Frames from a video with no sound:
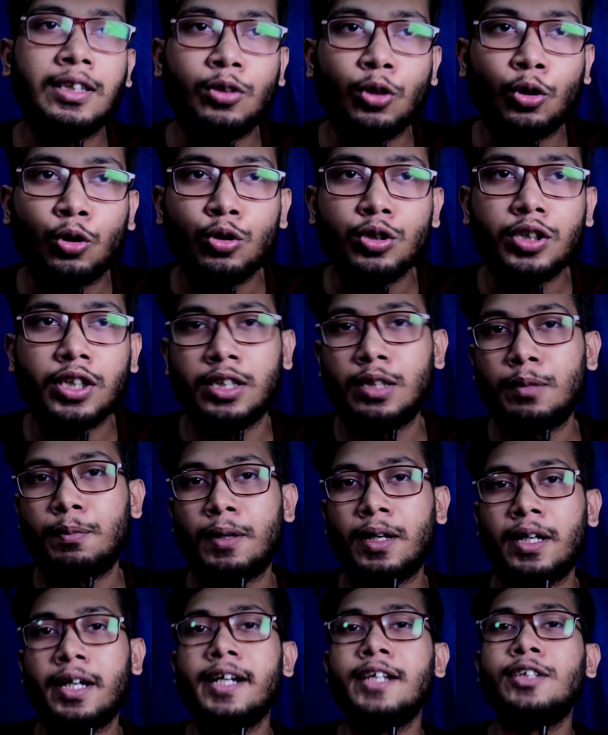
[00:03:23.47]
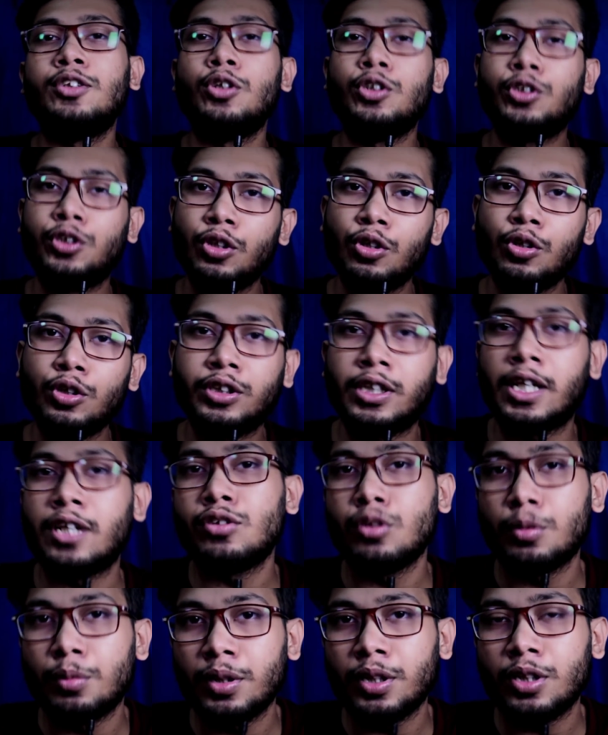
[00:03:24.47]
যখন চাঁদের পাহাড় রিলিজ হয়েছিল সেই
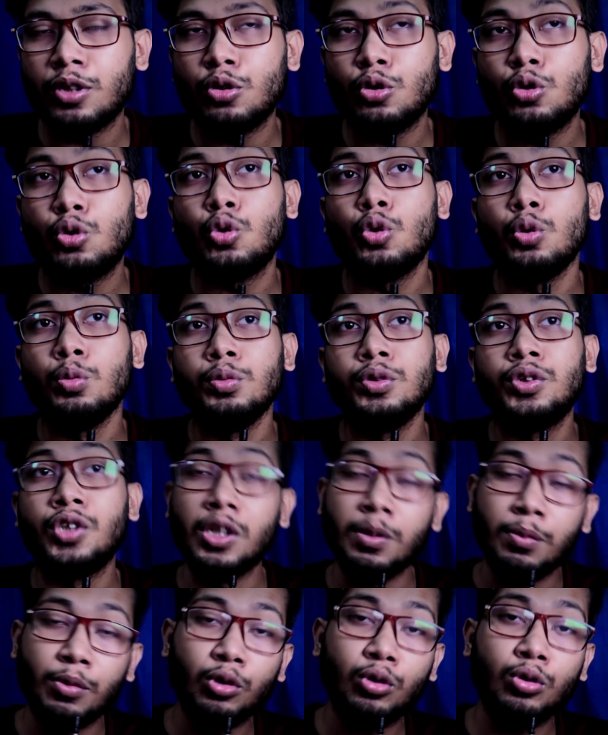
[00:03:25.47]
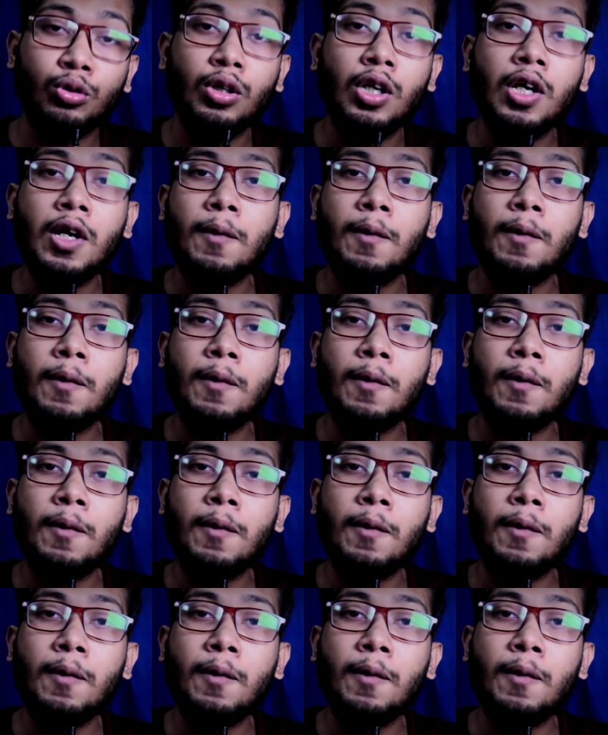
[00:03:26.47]
সময় কিন্তু ধুম থ্রির মতো